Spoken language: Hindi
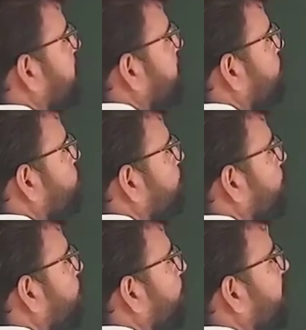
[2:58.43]
ये जो
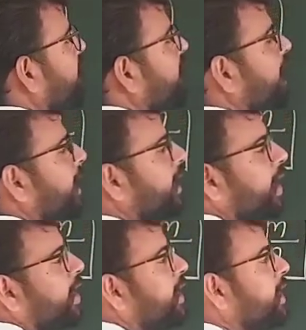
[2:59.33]
प्रोबेबिलिटी आएगी
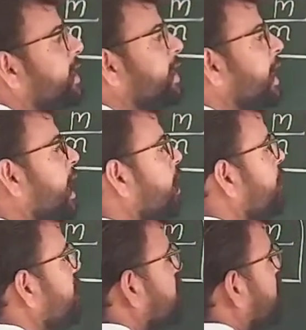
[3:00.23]
ना ये हमेशा